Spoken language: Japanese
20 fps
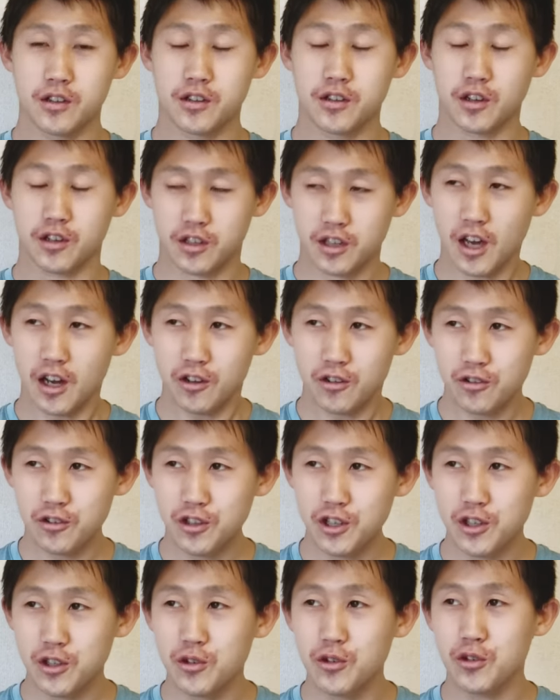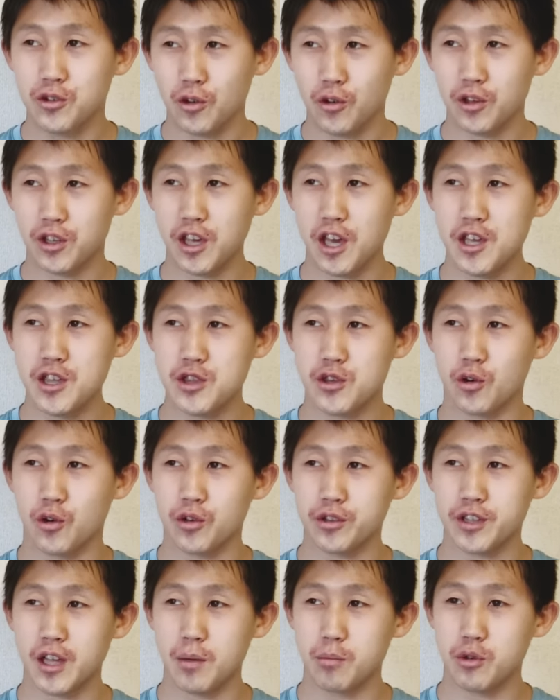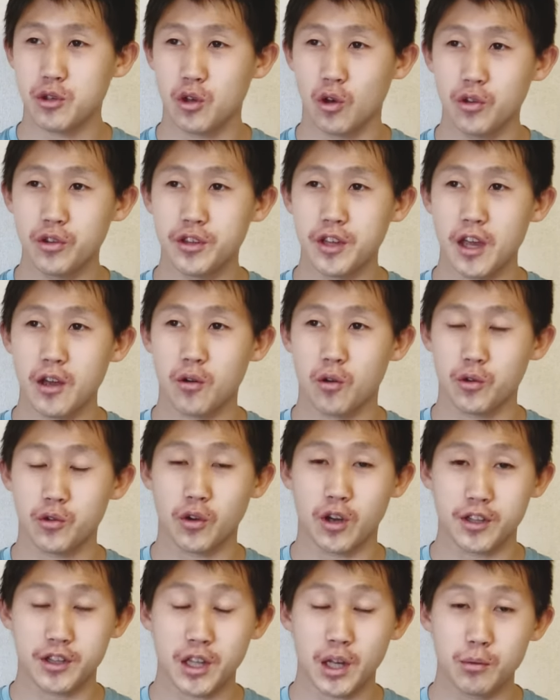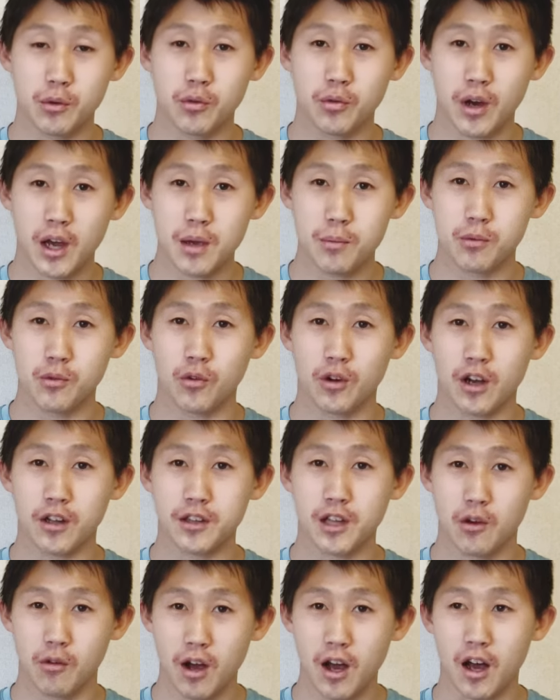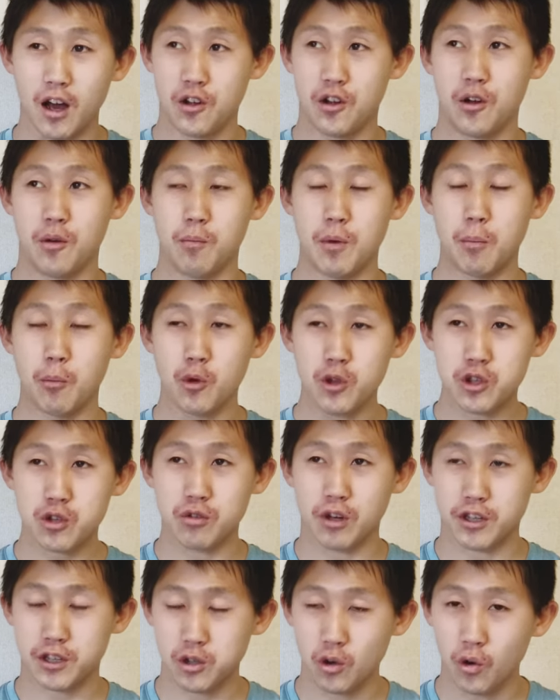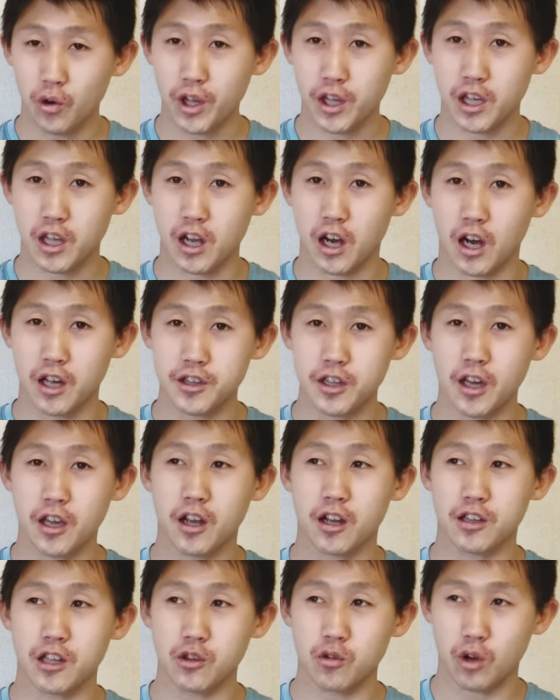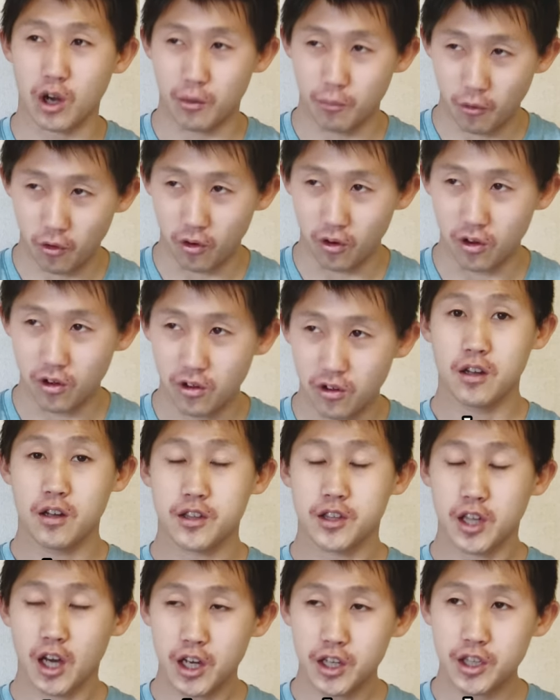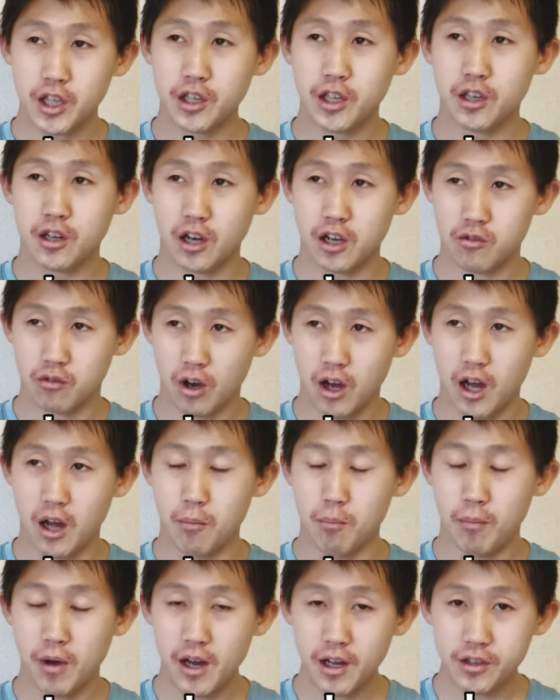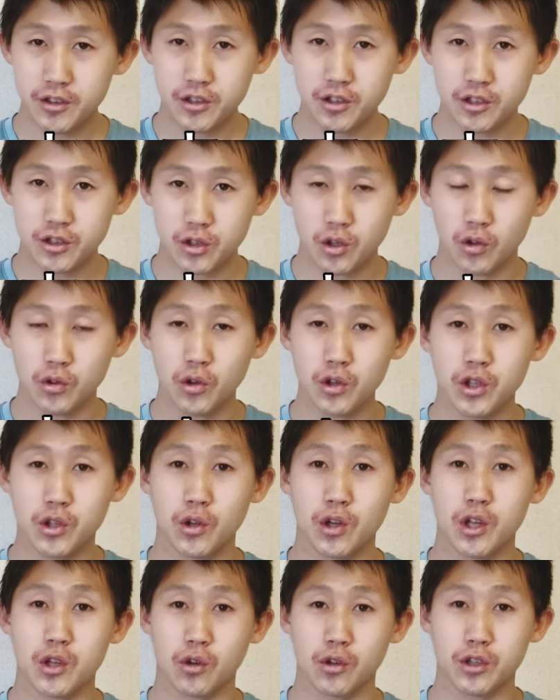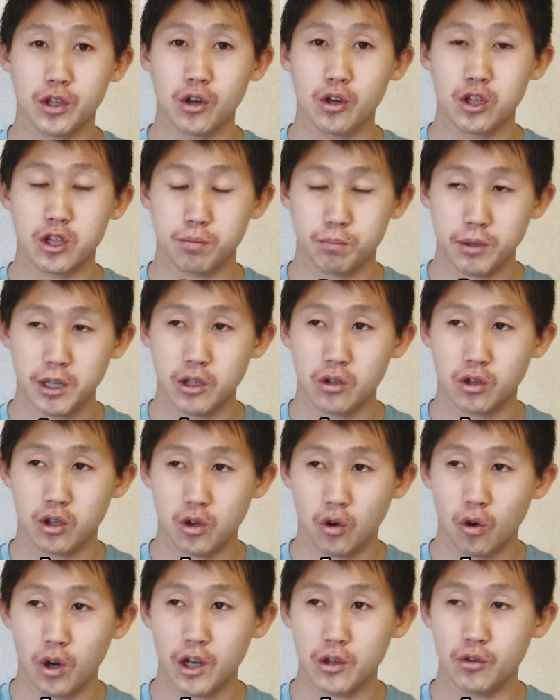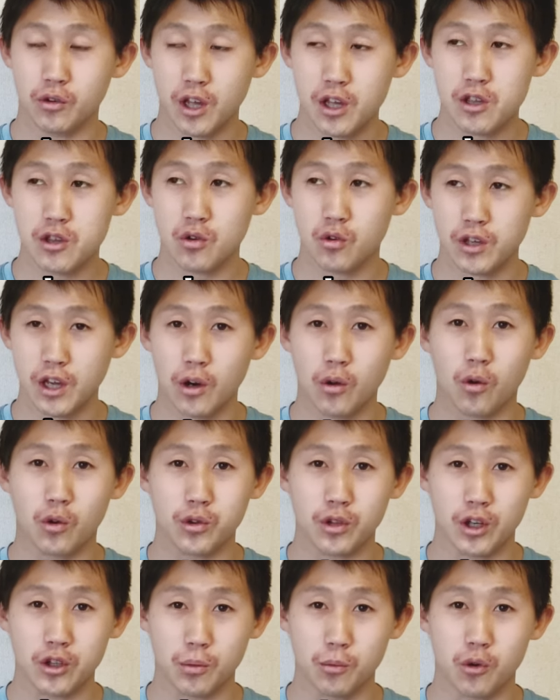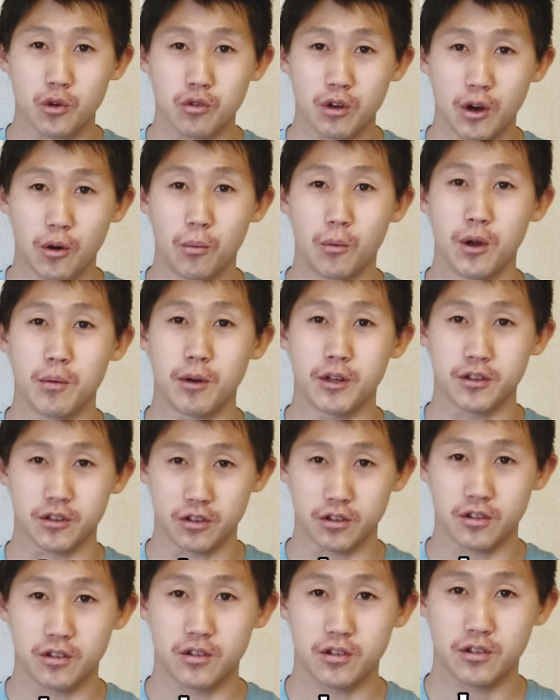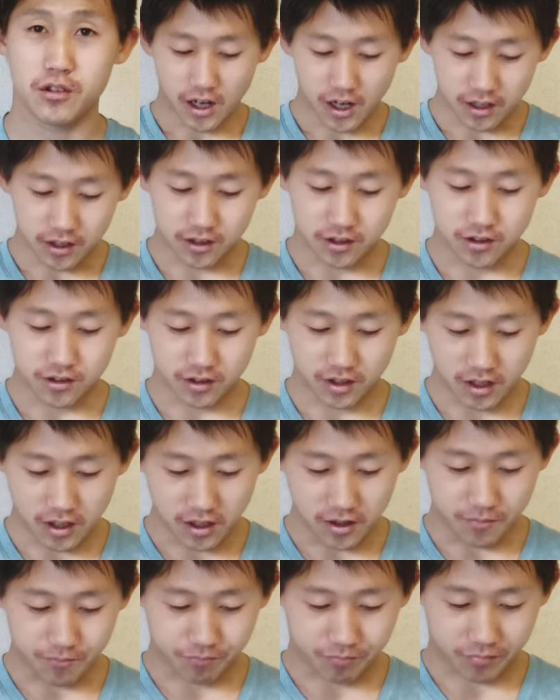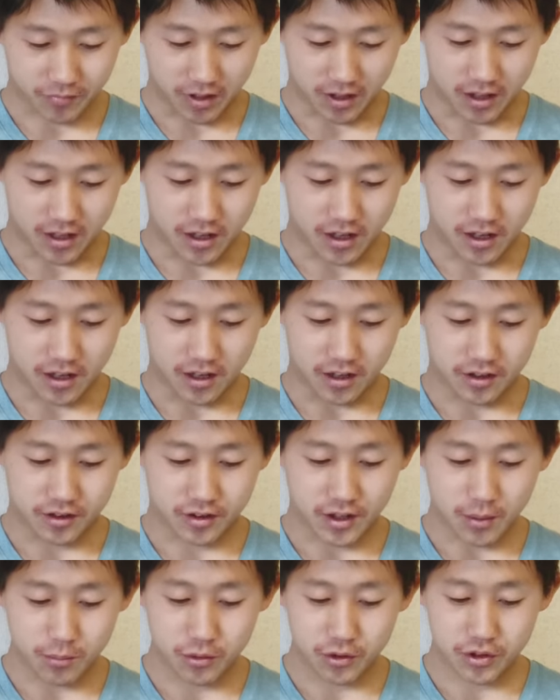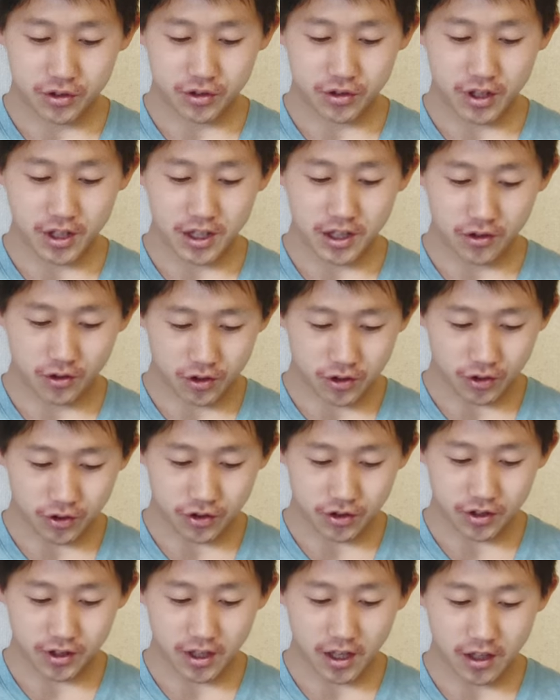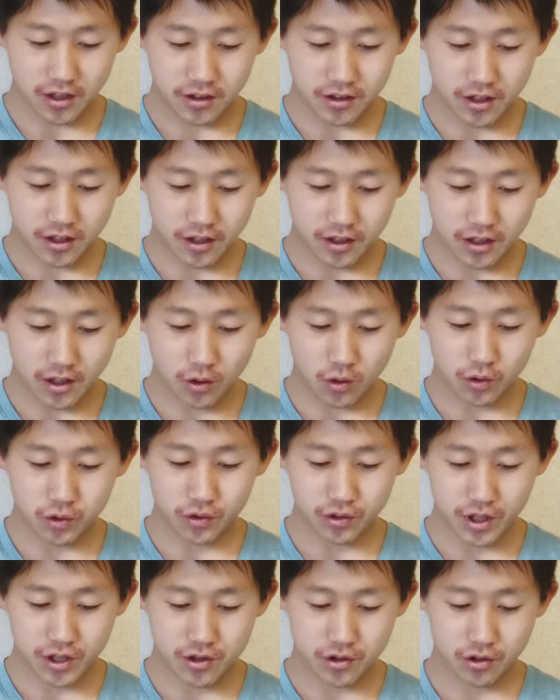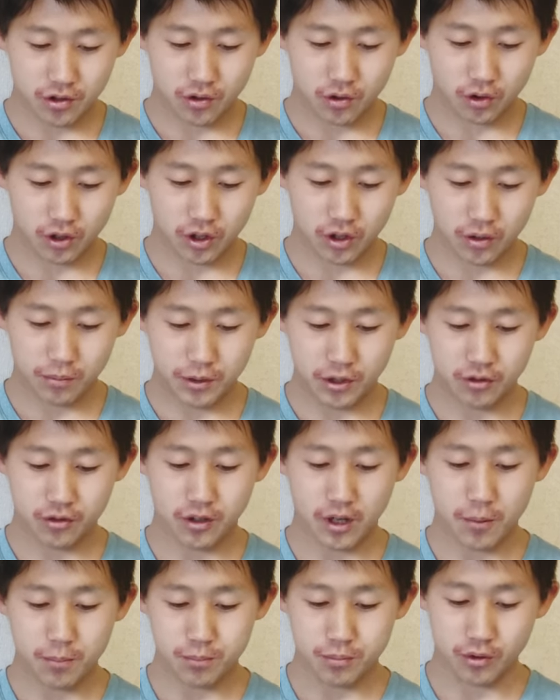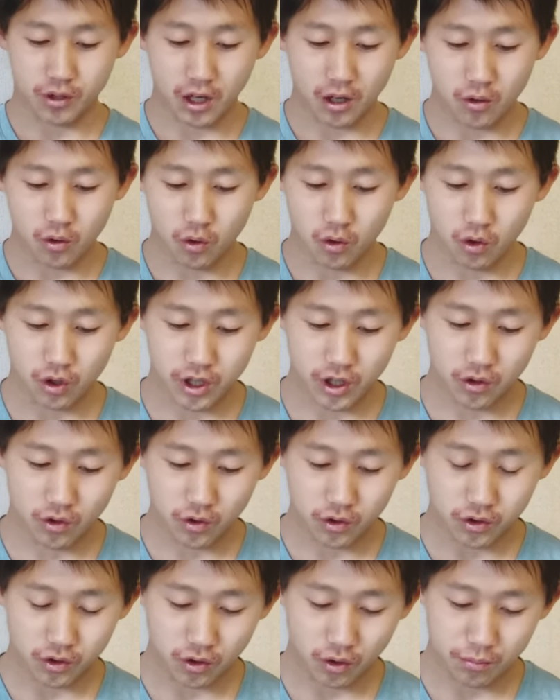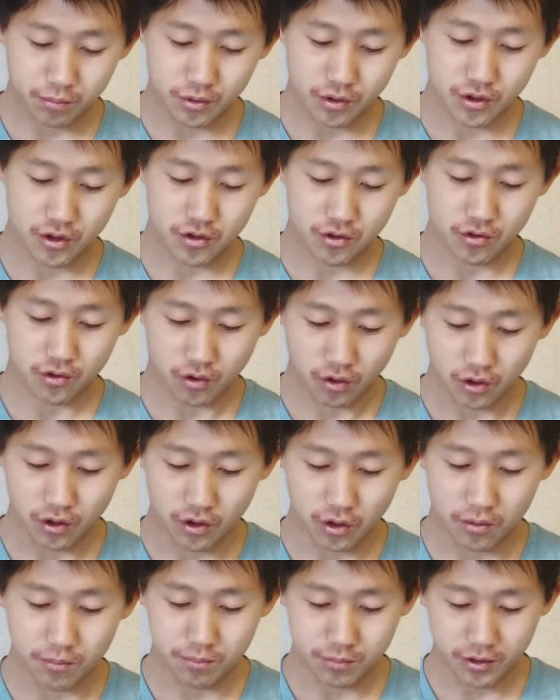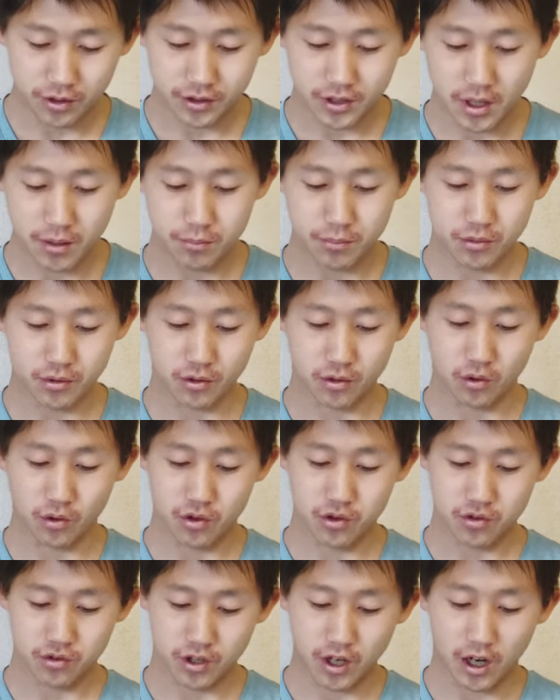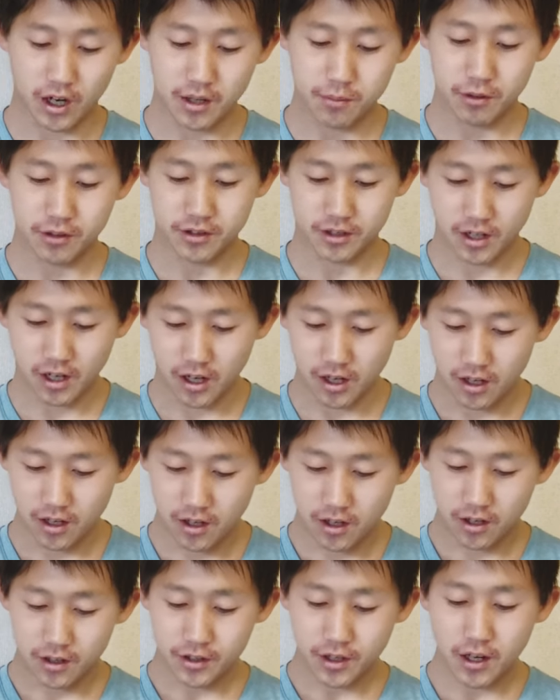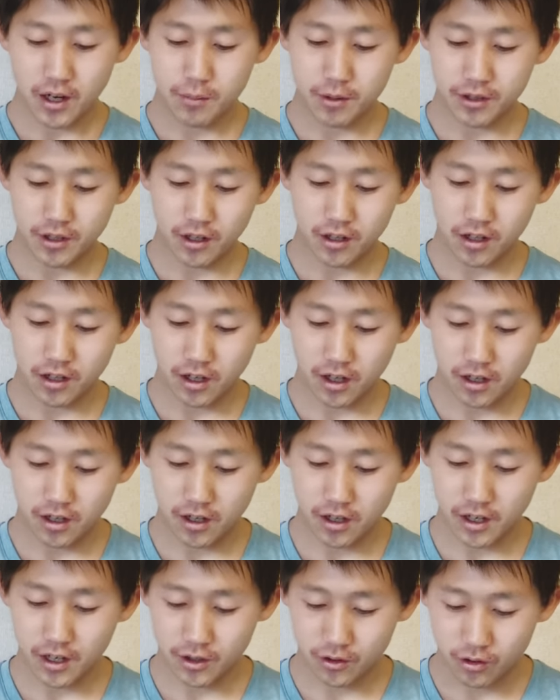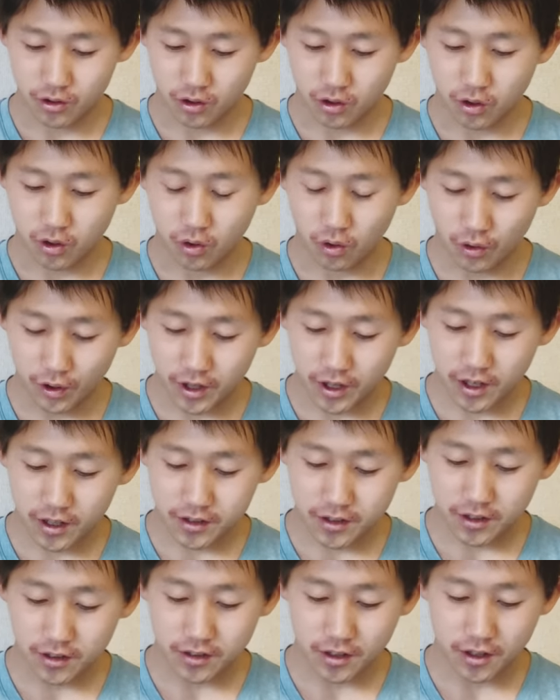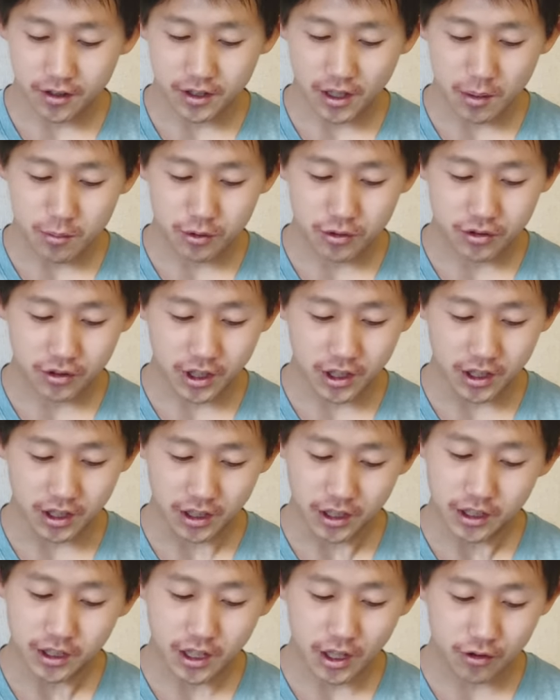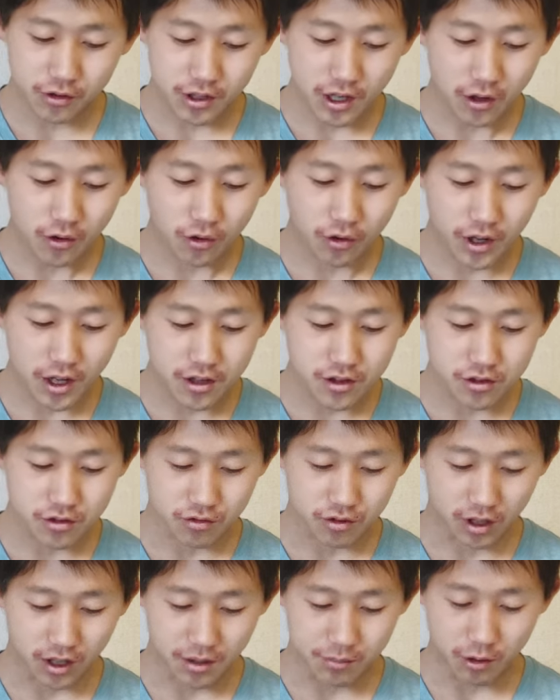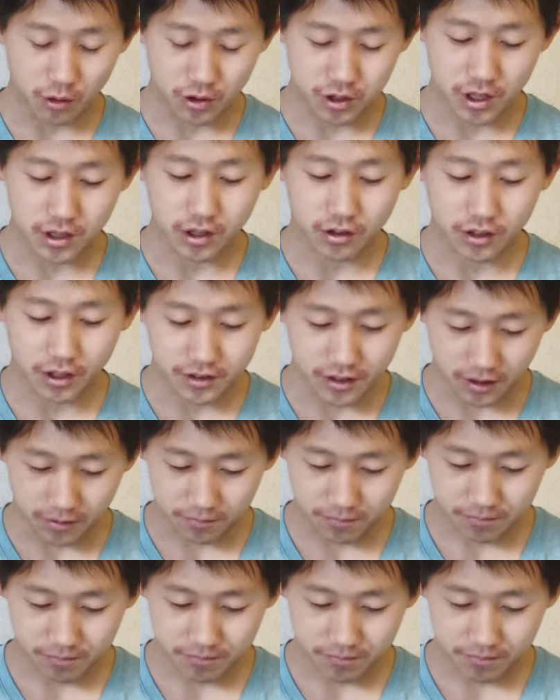で、逆に言うと現状サブ よんてんご とかサブごの方は、まあ、もしくは総歴が浅い方とかも、最適解はまずその人にとってのスピード強化の練習をやることだと僕は思います。はい、次。えー、サブさんの卒検的なことでじゅうごキロビルドアップ、かっこごキロごとよんぷんじゅうご、よんぷん、さんぷんごじゅうがありますが、田辺さんが考える、これができたらサブさんいけるやろ練習があれば教えてください。